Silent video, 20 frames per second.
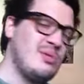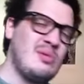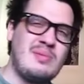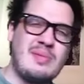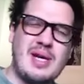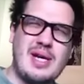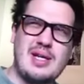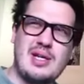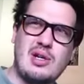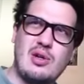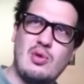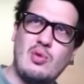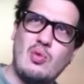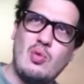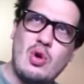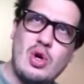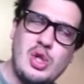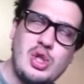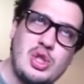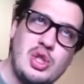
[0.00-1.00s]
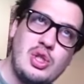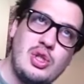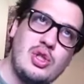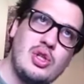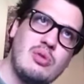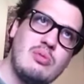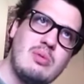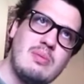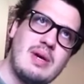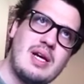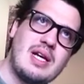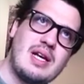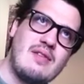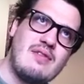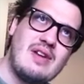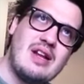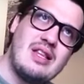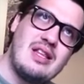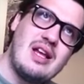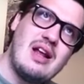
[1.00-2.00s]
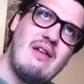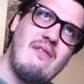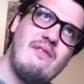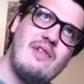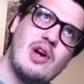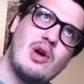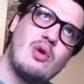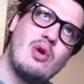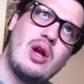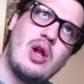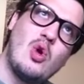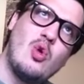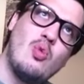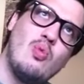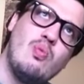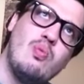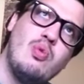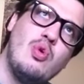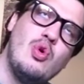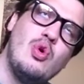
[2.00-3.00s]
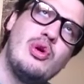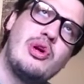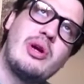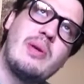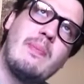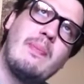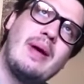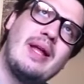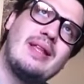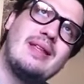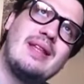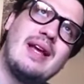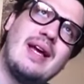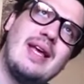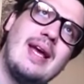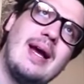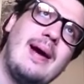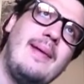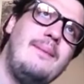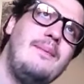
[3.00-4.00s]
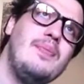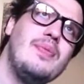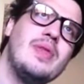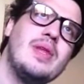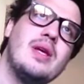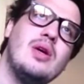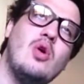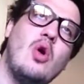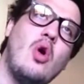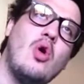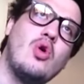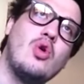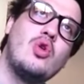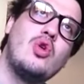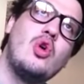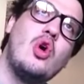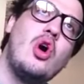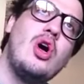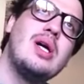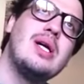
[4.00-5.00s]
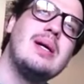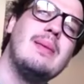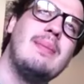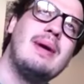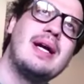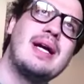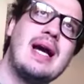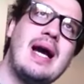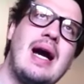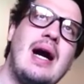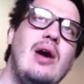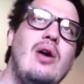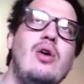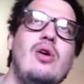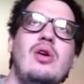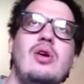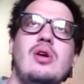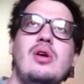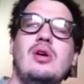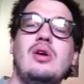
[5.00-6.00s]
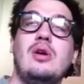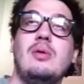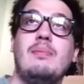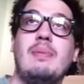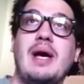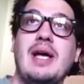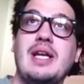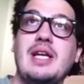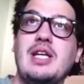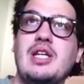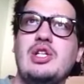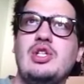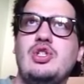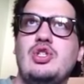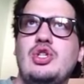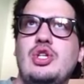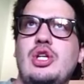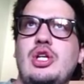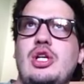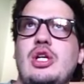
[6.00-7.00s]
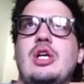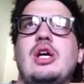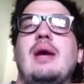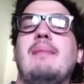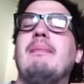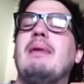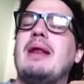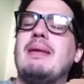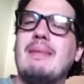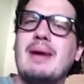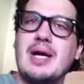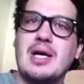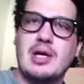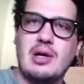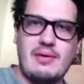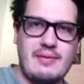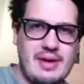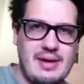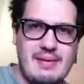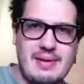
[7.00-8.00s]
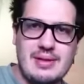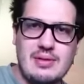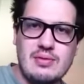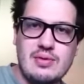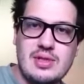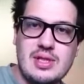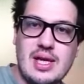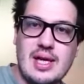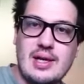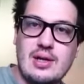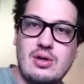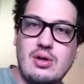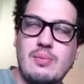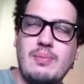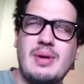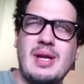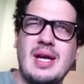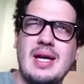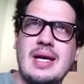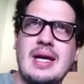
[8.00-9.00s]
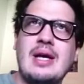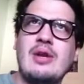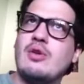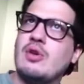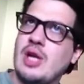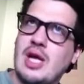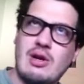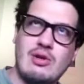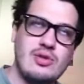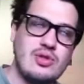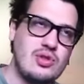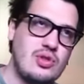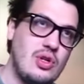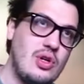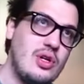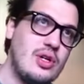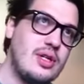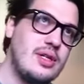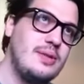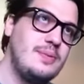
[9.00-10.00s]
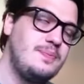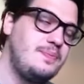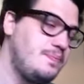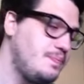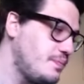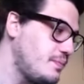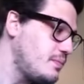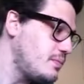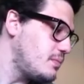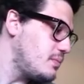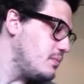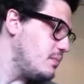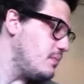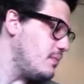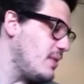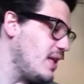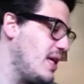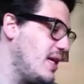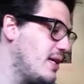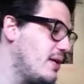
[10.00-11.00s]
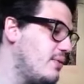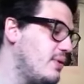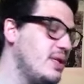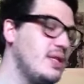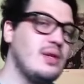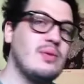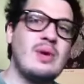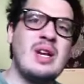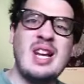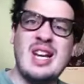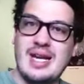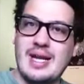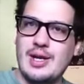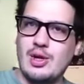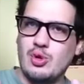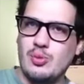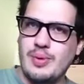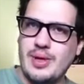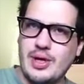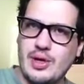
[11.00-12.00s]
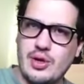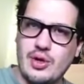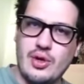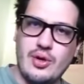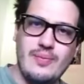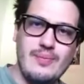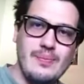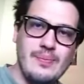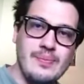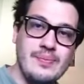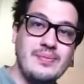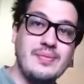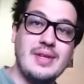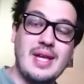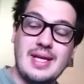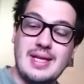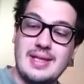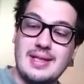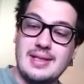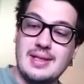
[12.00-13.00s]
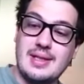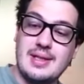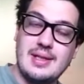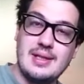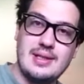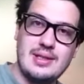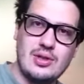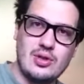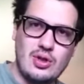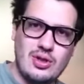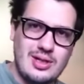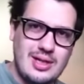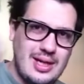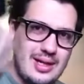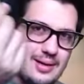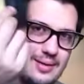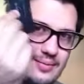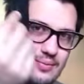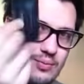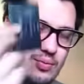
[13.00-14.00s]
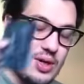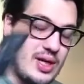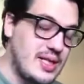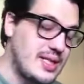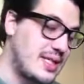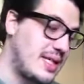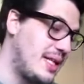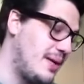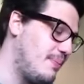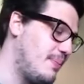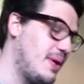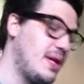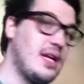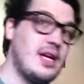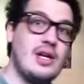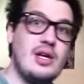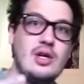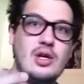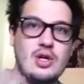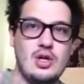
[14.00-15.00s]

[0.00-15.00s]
mi mancano Washington, mi manca Filadelfia, Kuala Lumpur, Pattaya, Hong Kong, Macao, Parigi, eh, me ne mancano veramente un sacco, Praga non ha lo store e quindi quelle le recupererò da internet con la buona scheda appena